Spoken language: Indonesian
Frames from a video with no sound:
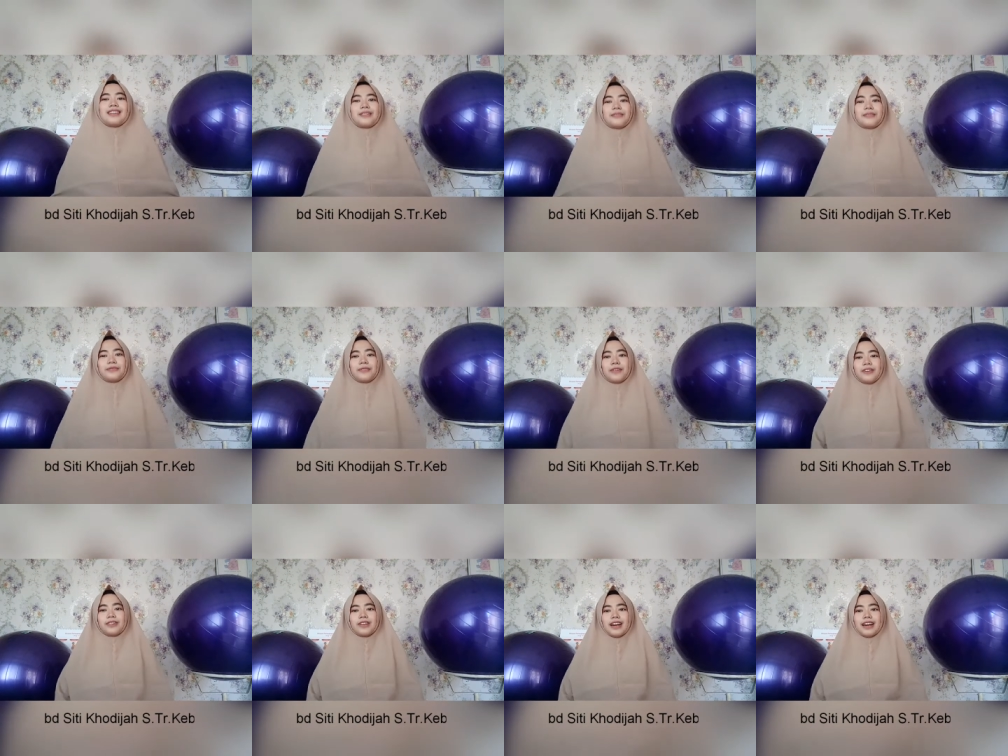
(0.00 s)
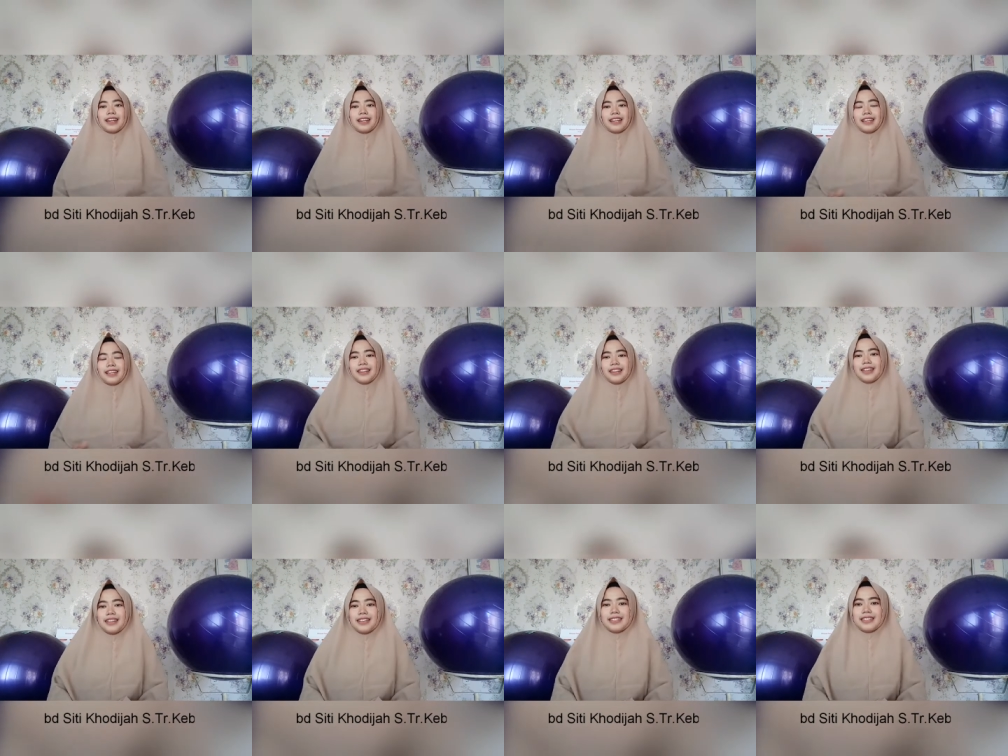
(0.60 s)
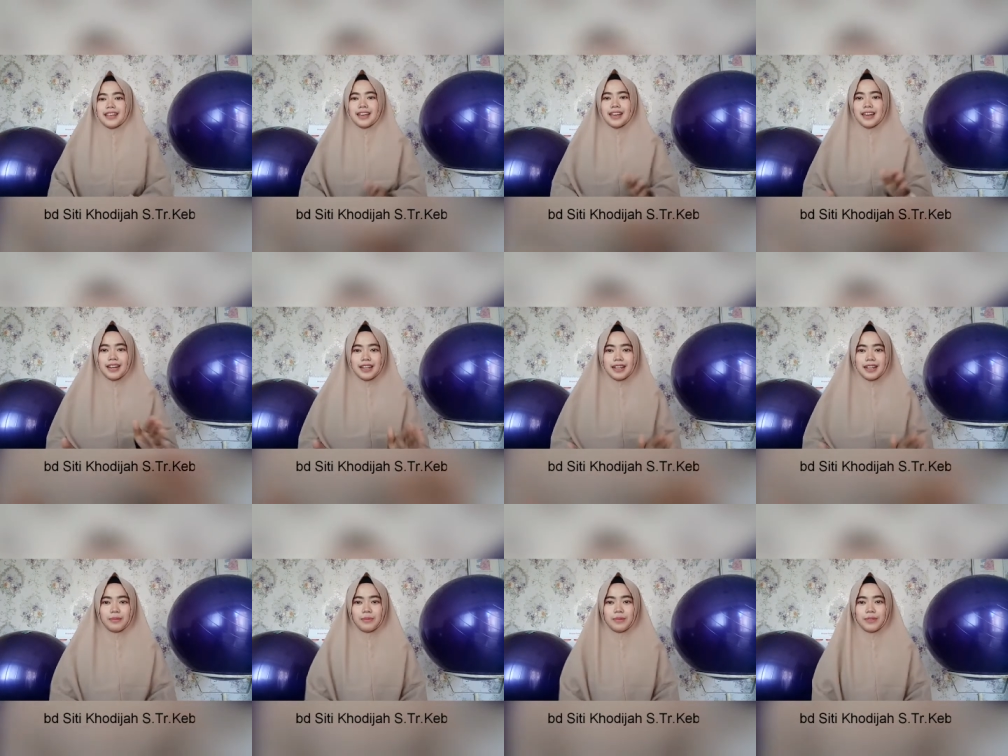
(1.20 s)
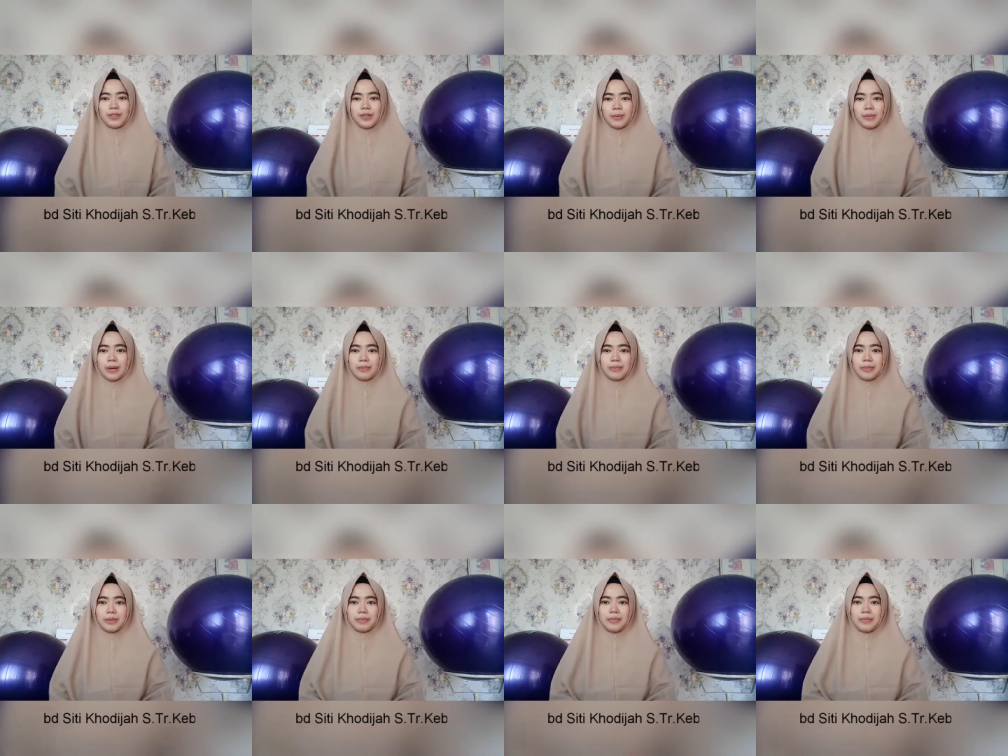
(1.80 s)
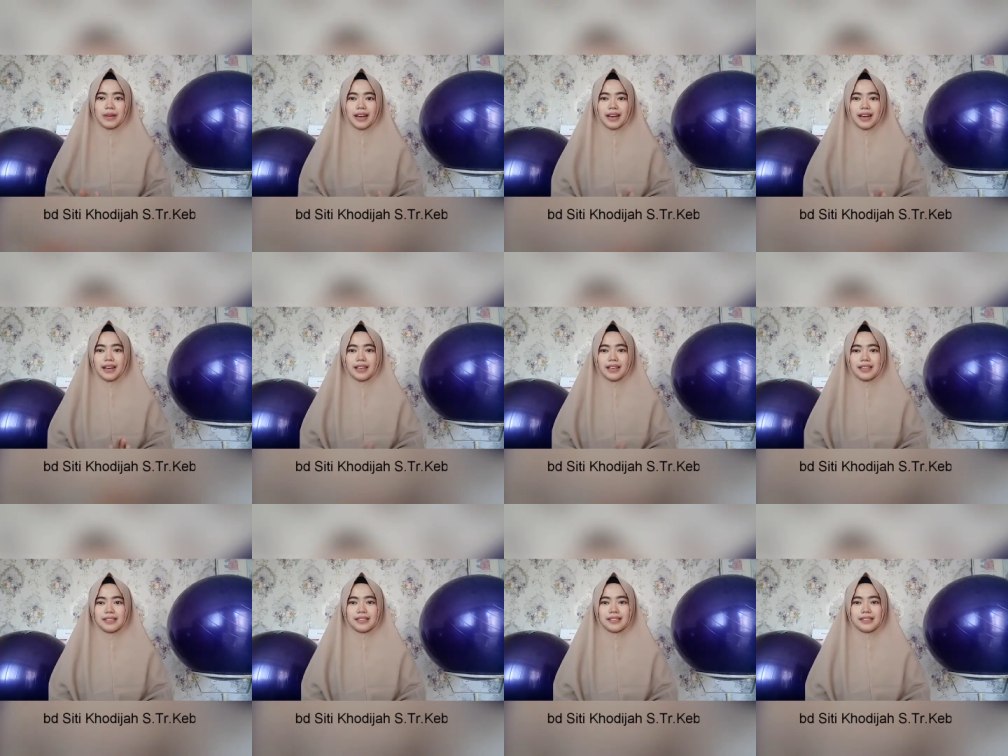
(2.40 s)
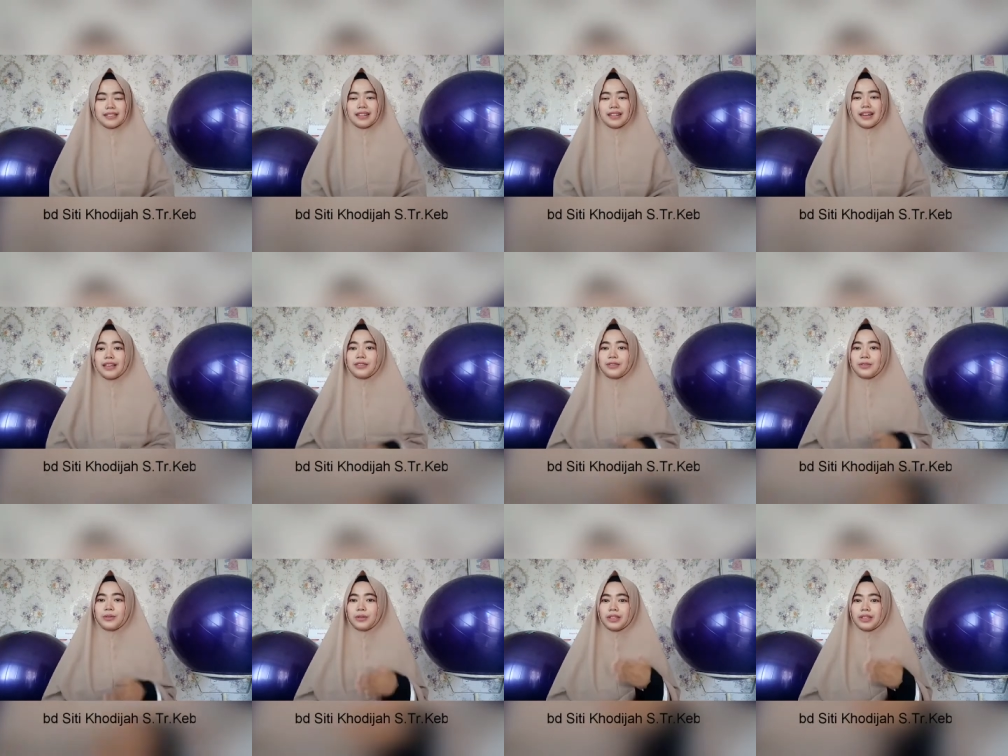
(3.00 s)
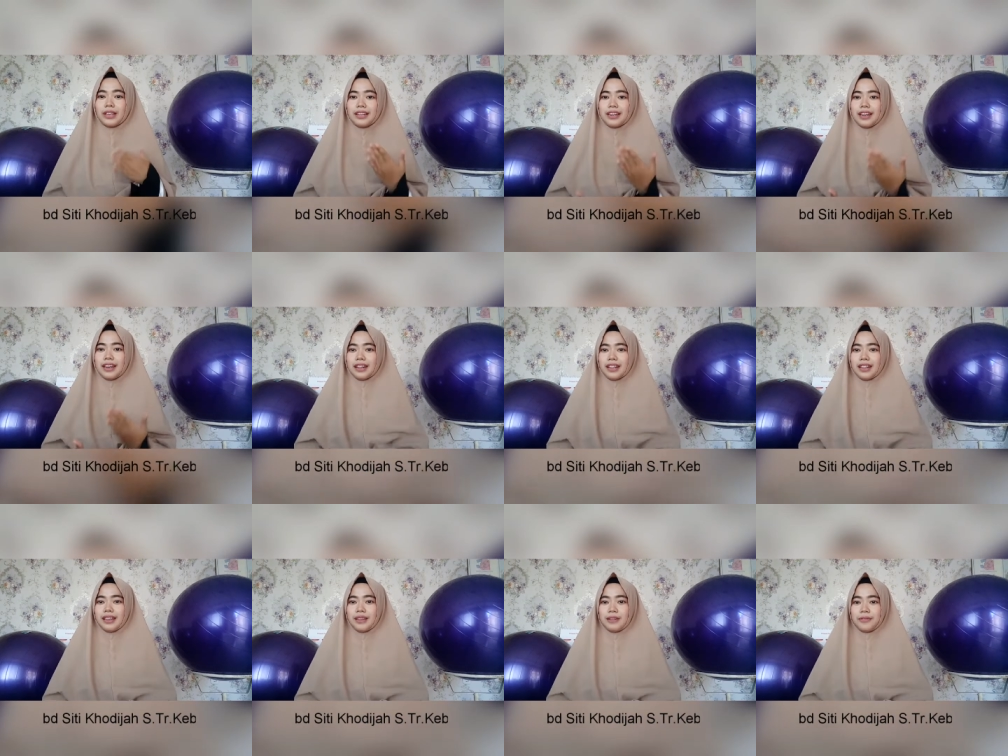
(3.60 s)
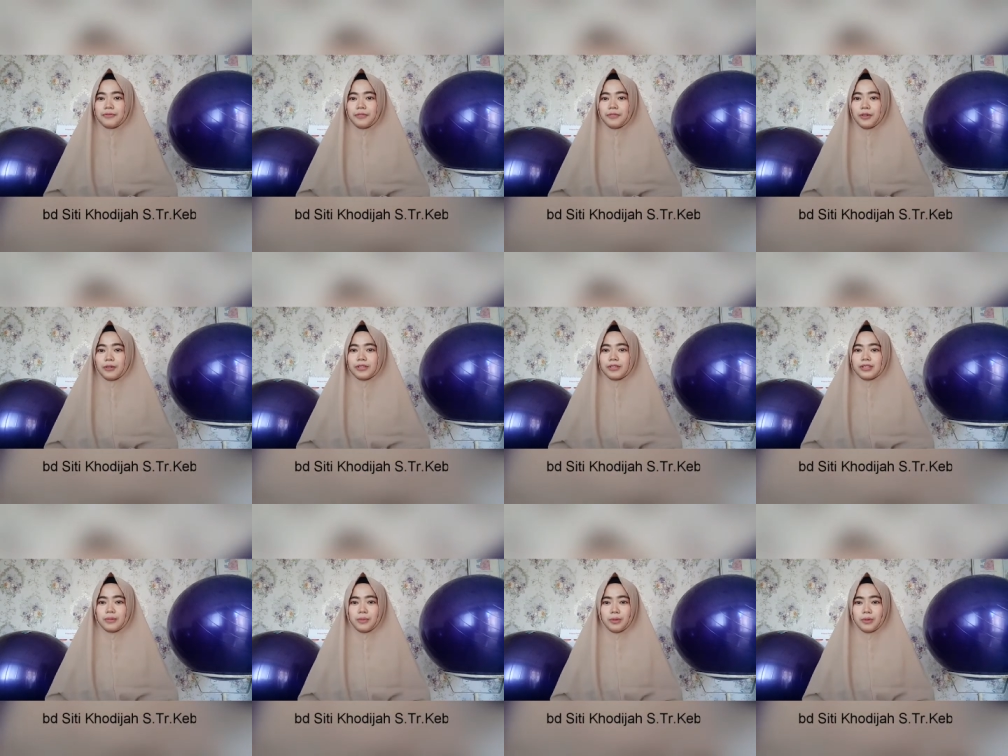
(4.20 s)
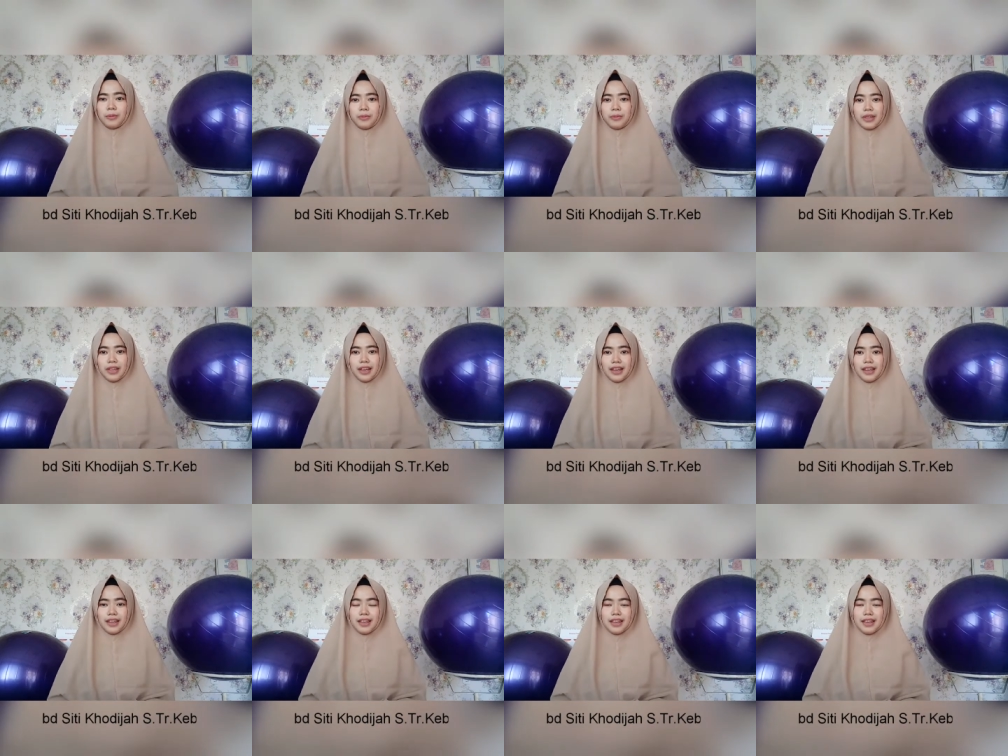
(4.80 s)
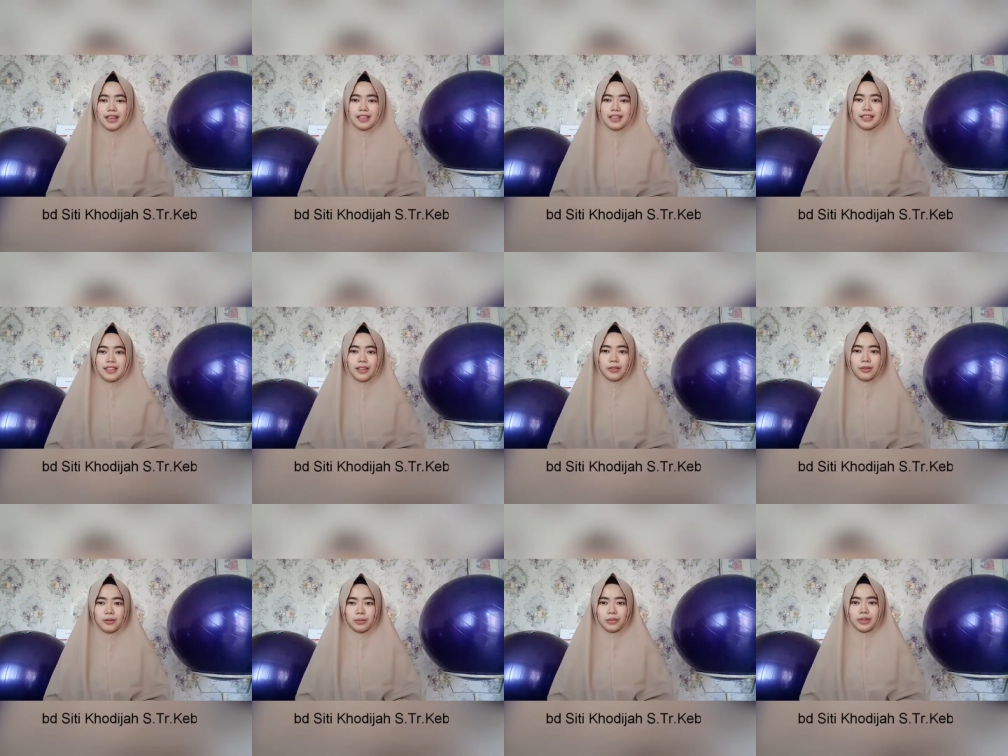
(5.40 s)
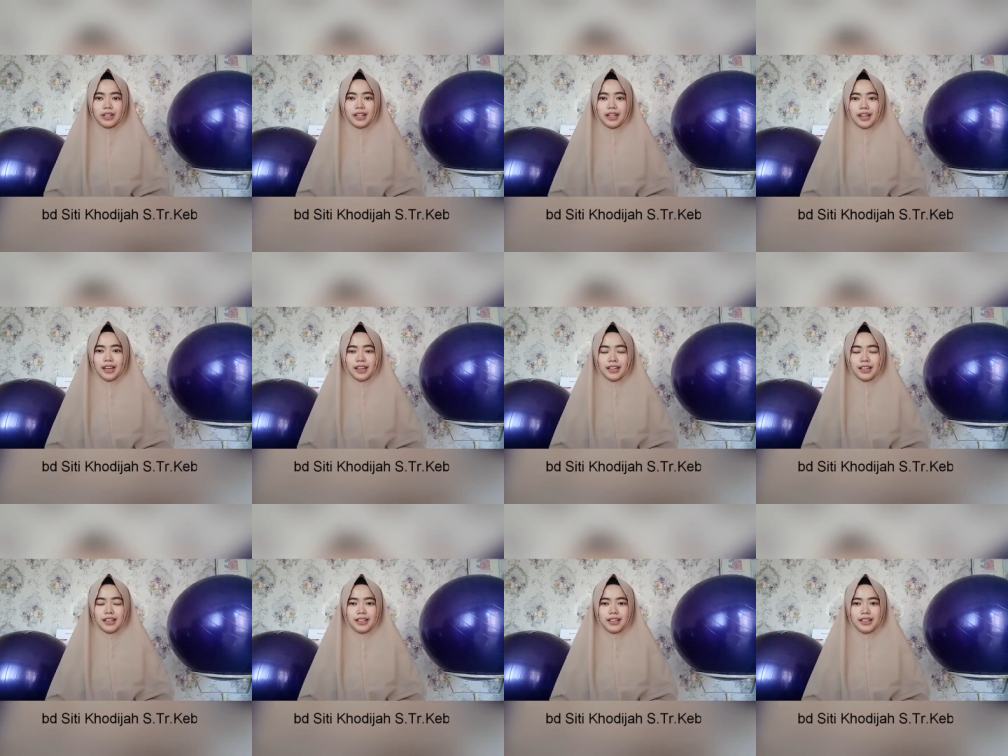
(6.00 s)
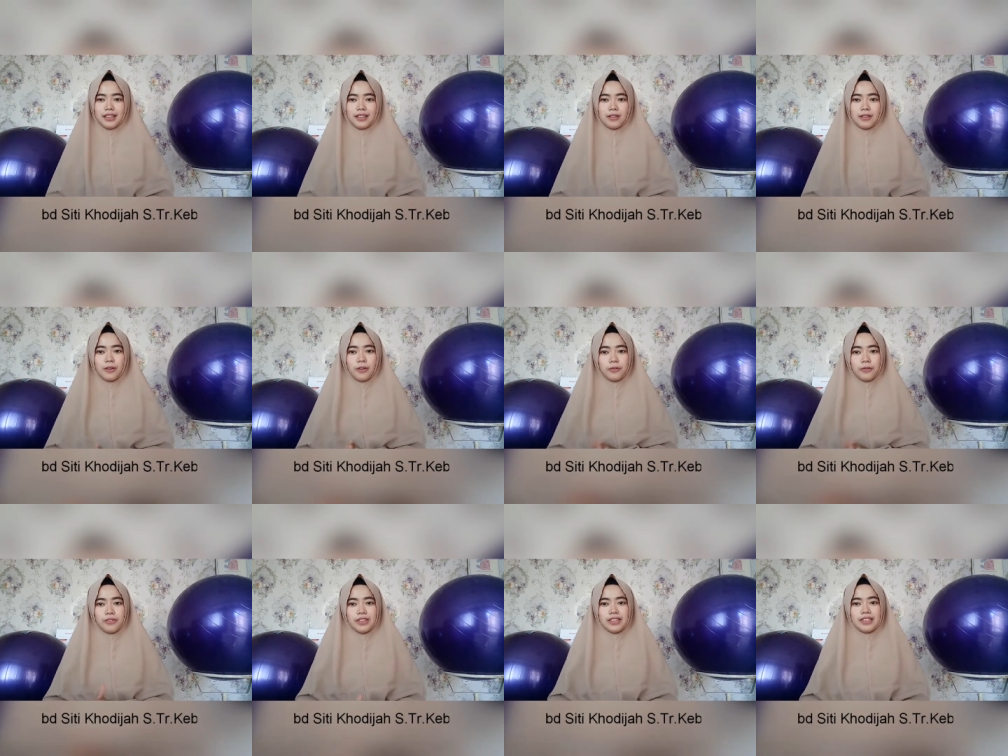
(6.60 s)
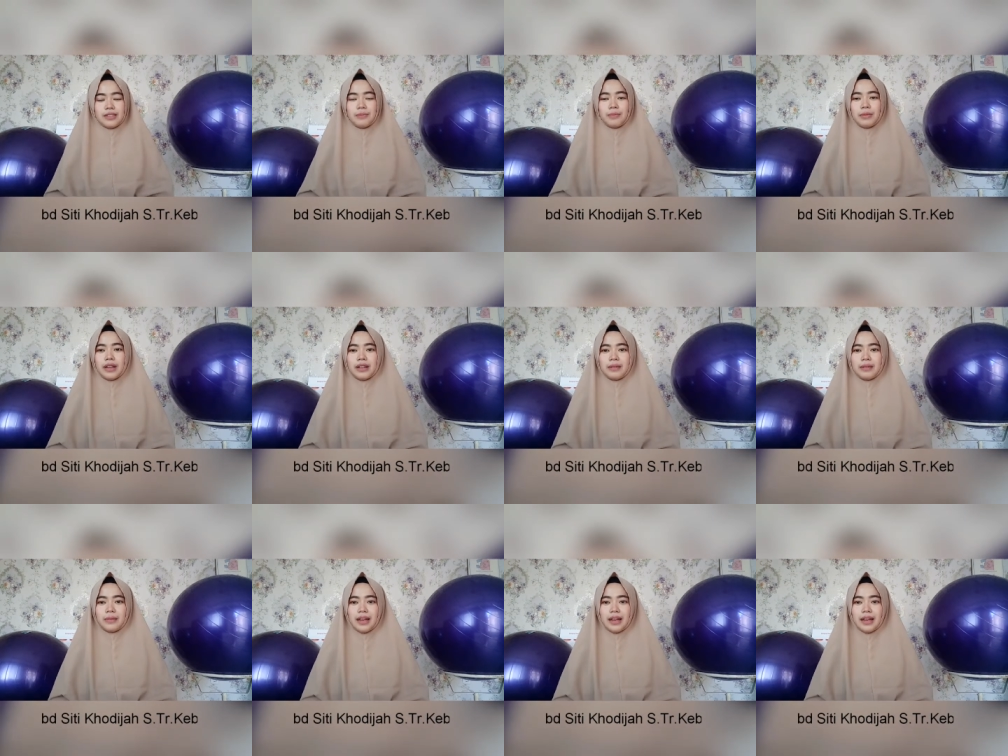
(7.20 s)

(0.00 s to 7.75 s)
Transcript: Di vlog hari ini saya akan mencoba membahas lanjutan dari vlog sebelumnya Yaitu mengenai COVID-19